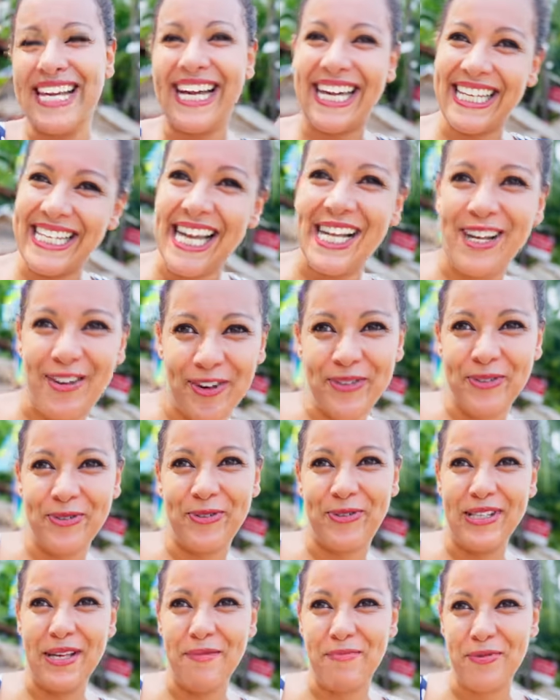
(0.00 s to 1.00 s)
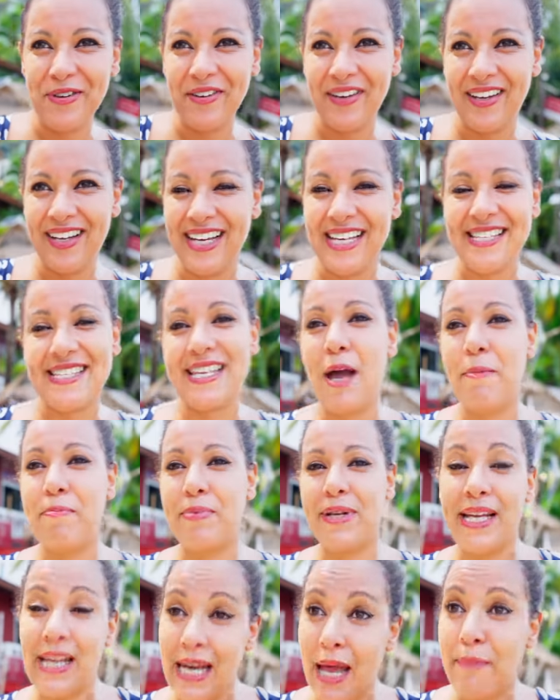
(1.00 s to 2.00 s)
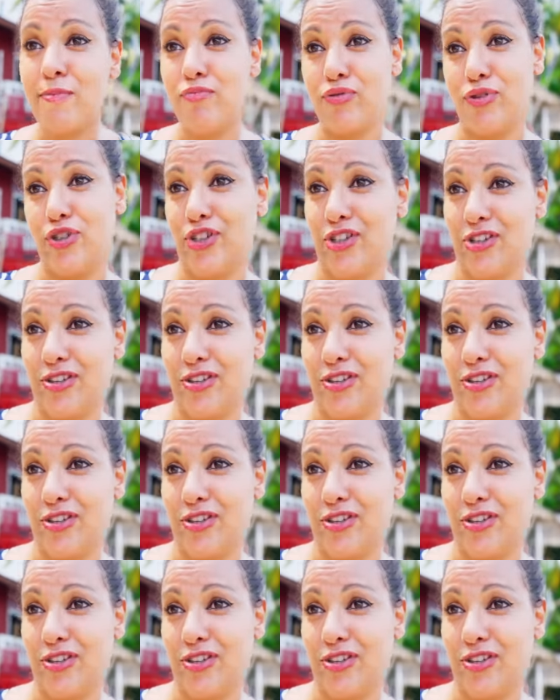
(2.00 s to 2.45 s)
Green Island au tout début c'est appelé la babouche.